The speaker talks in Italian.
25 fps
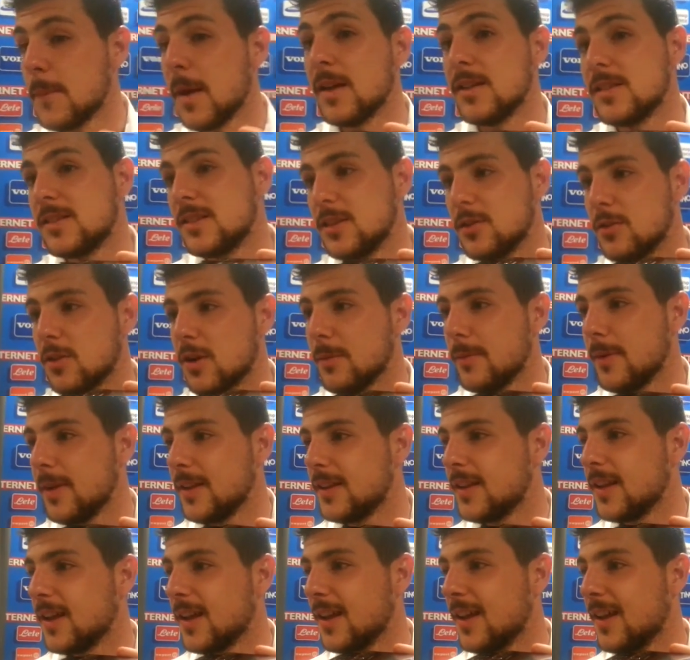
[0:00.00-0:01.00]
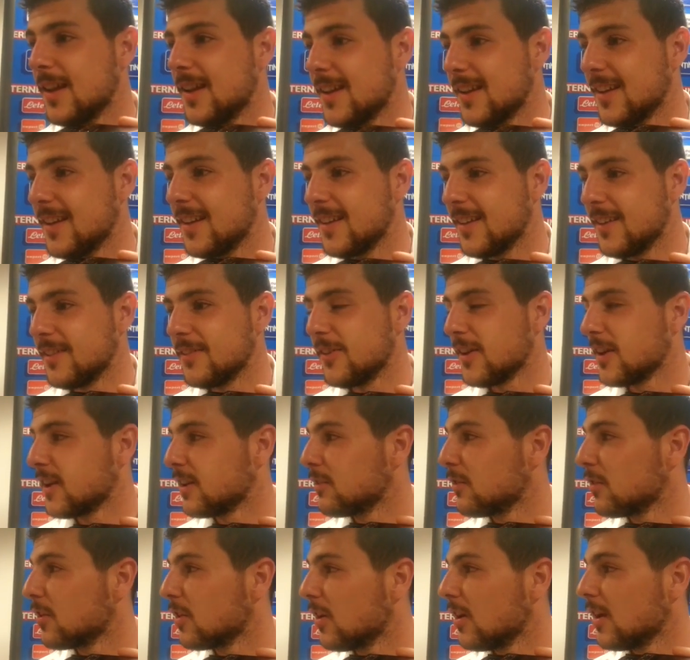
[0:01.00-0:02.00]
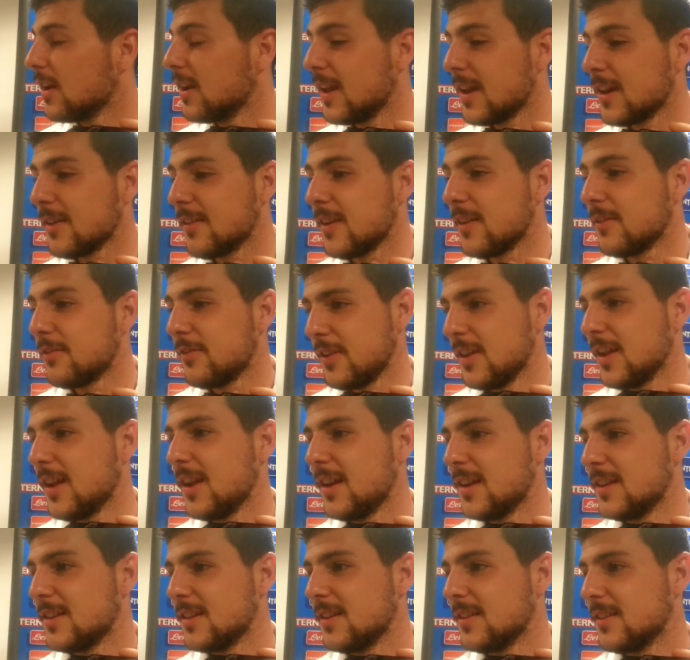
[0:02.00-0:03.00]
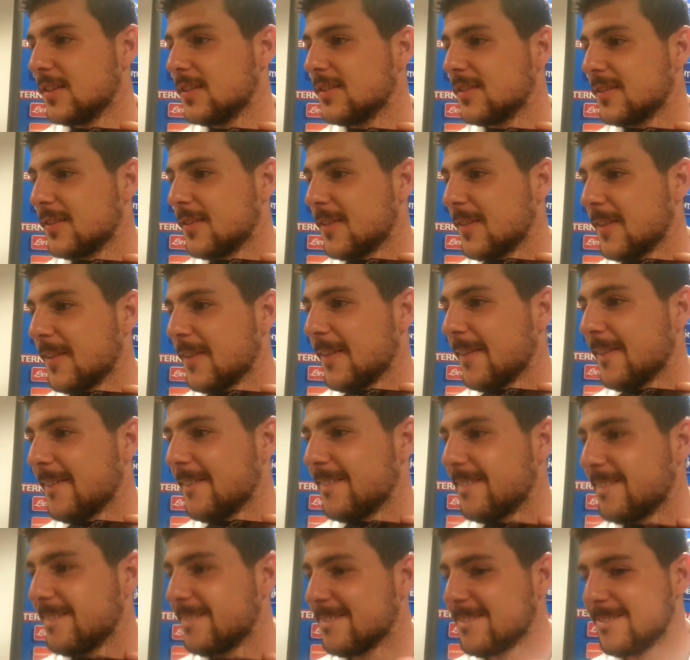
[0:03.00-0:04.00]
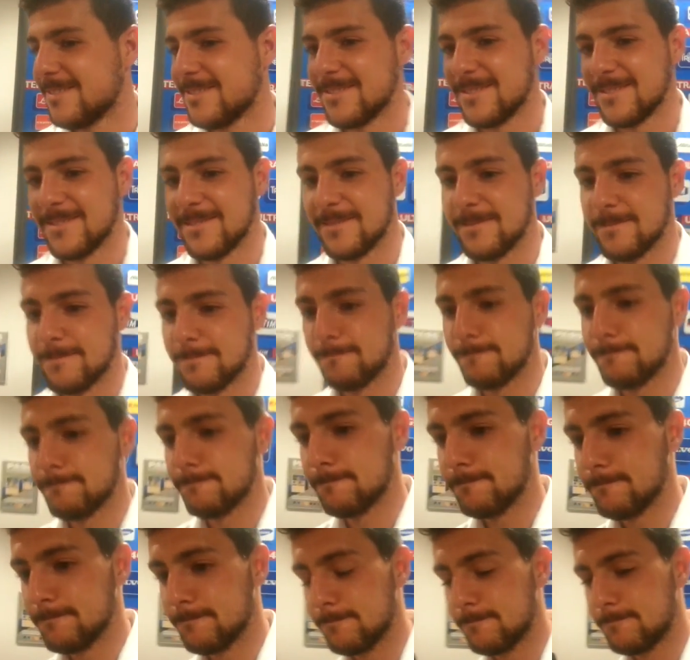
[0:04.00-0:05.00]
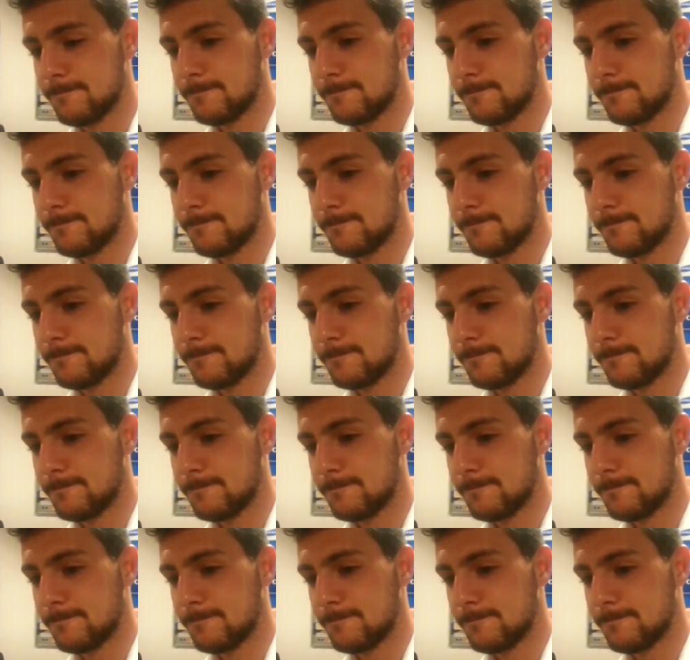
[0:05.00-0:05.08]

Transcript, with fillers: sicuramente eh, fare due gol e arrivare in finale sì. Qual è adesso l'obiettivo?